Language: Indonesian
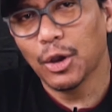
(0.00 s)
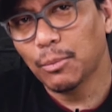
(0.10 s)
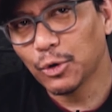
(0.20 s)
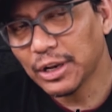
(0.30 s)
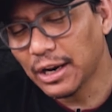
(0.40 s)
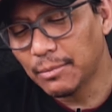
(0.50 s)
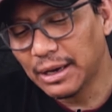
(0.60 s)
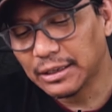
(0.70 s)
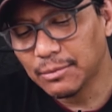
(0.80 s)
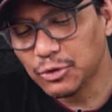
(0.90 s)
mungkin ada
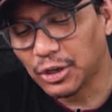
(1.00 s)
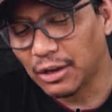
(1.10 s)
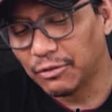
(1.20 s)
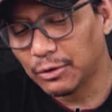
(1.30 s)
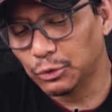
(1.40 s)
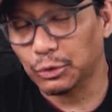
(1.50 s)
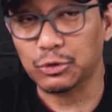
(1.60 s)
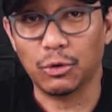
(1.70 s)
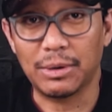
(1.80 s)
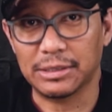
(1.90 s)
baiknya musik lover untuk
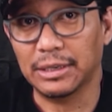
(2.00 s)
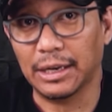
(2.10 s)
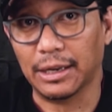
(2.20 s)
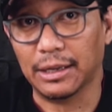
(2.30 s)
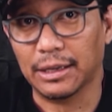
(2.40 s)
coba sendiri